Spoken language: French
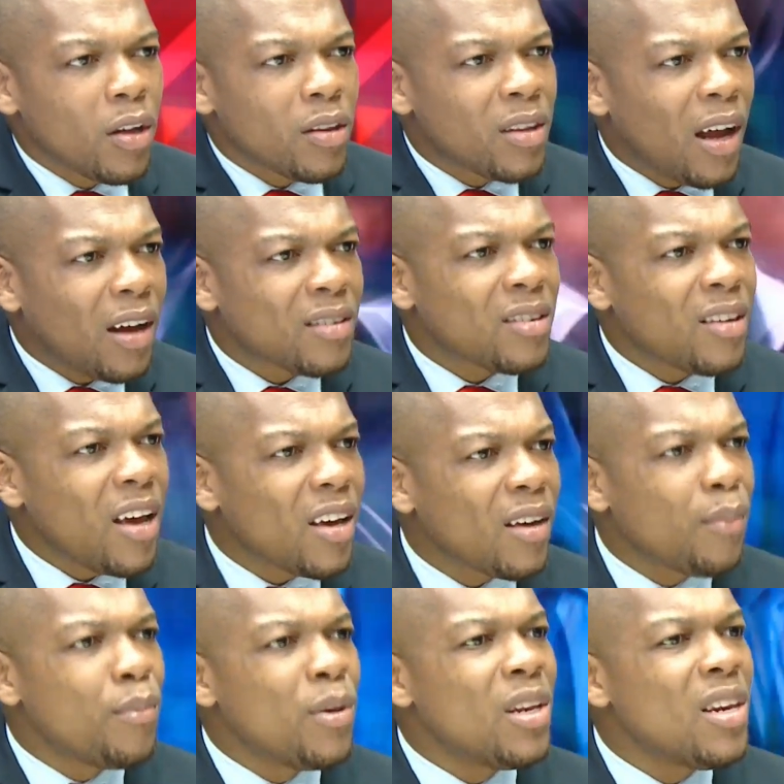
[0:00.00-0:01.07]
35
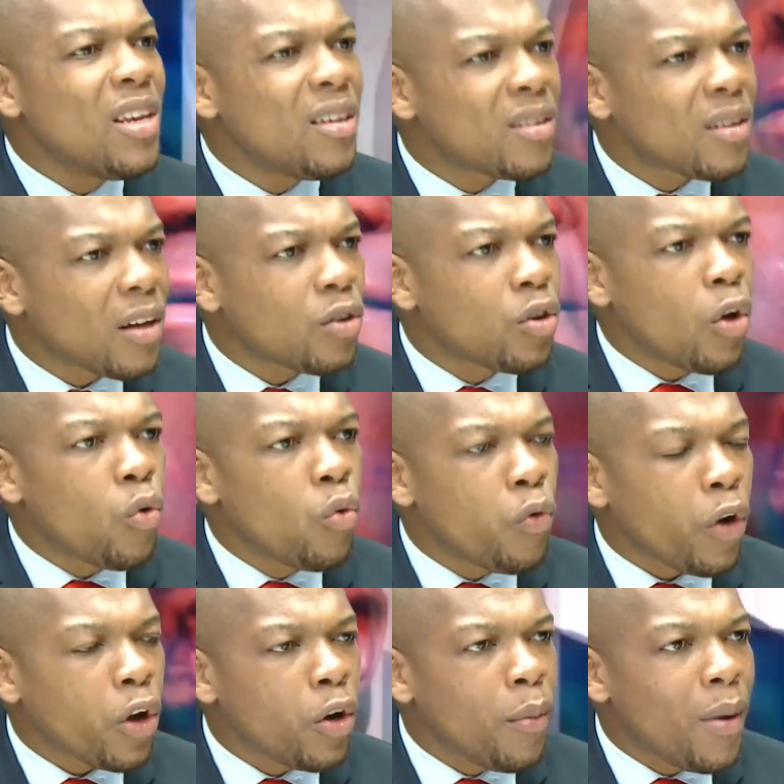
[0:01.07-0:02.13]
ministres d'un
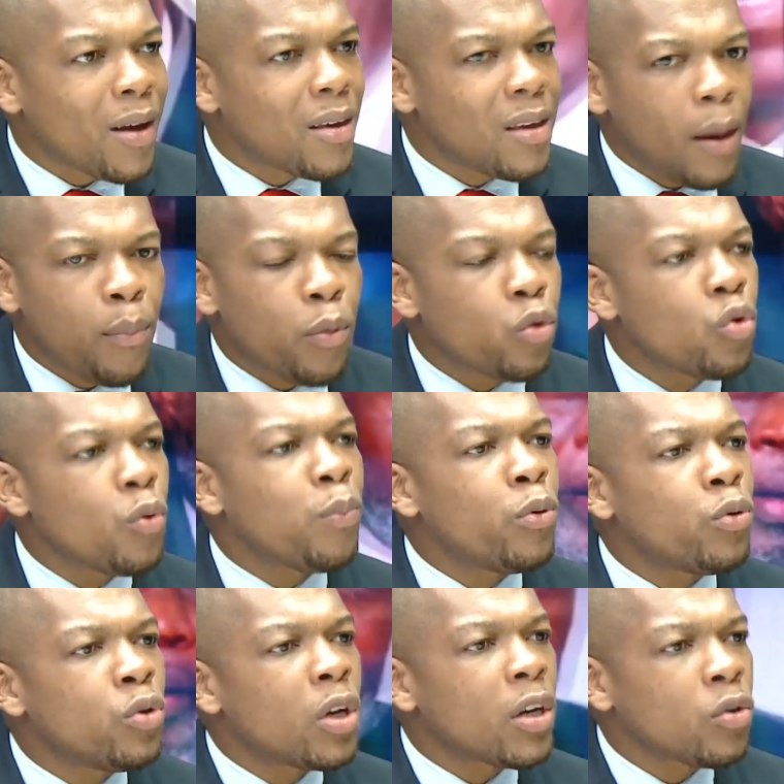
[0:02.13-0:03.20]
gouvernement qui a produit
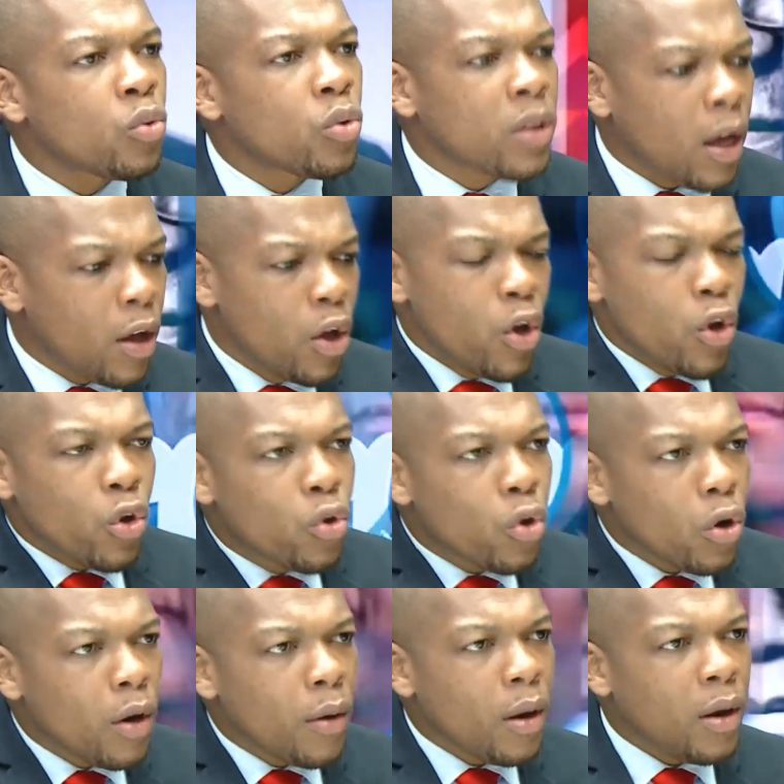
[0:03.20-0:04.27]
plus de résultats que
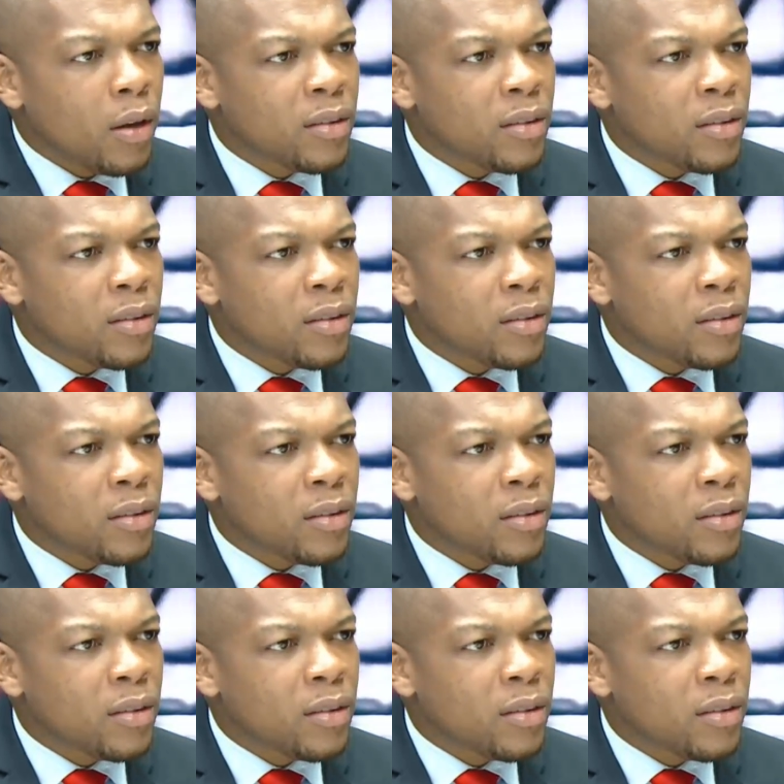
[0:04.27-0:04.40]
le, le